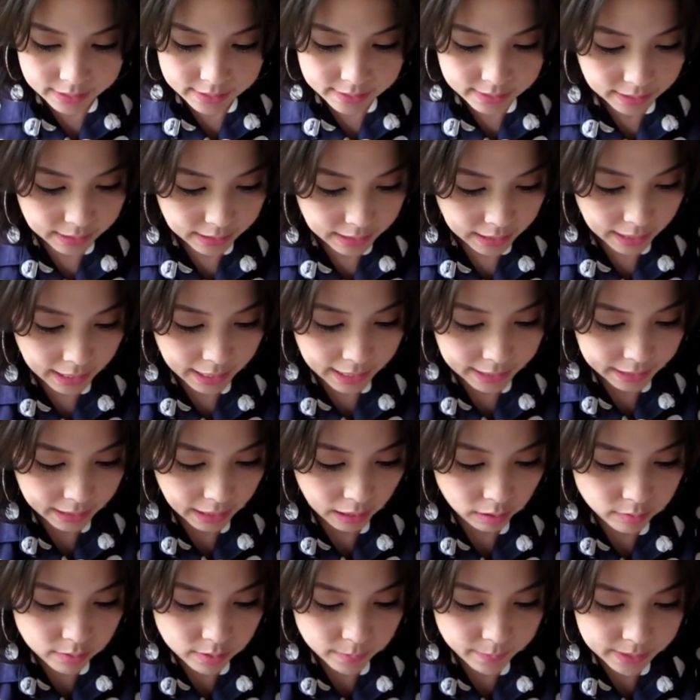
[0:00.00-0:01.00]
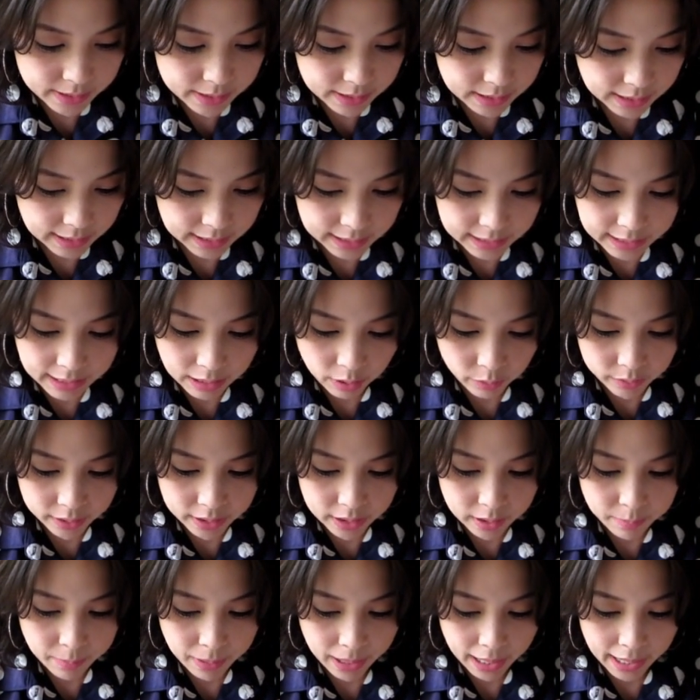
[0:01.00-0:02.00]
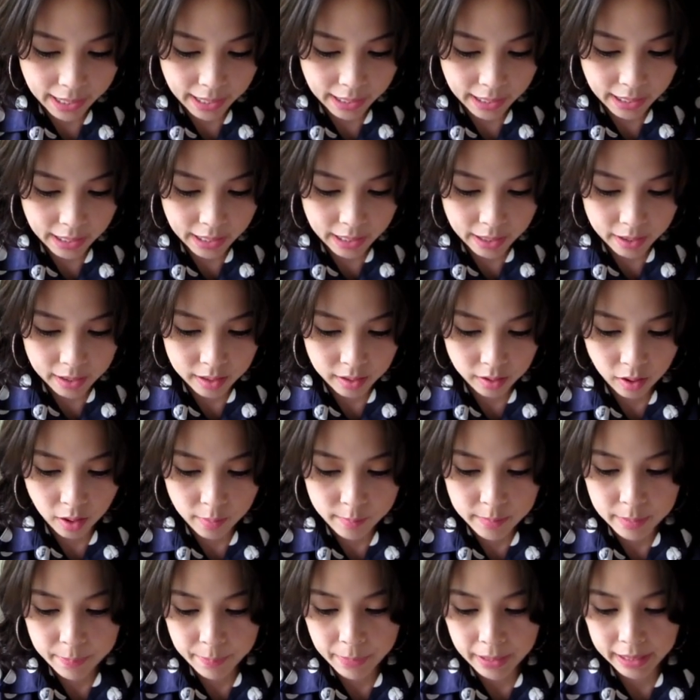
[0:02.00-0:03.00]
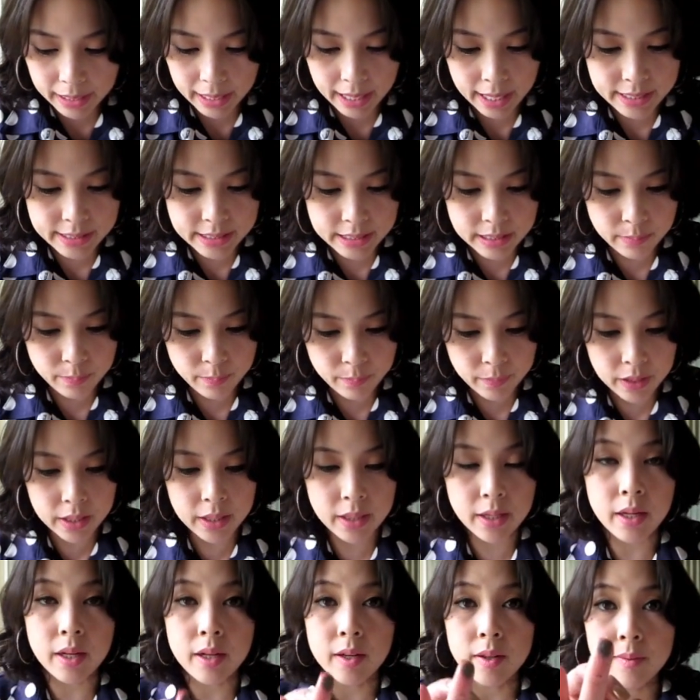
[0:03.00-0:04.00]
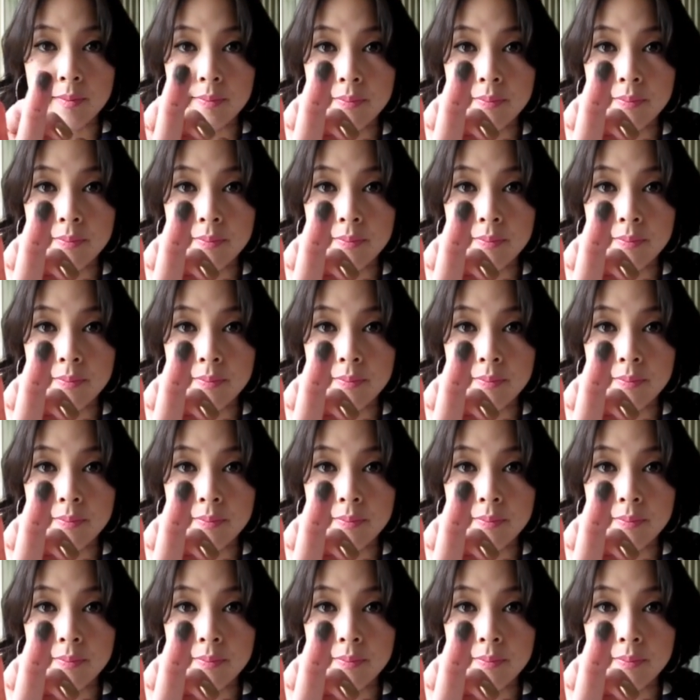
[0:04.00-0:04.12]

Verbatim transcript: นสีอะไรเขาจะเป็นสีเขียวขี้ม้าค่ะแล้วก็มีประกายชิมเมอร์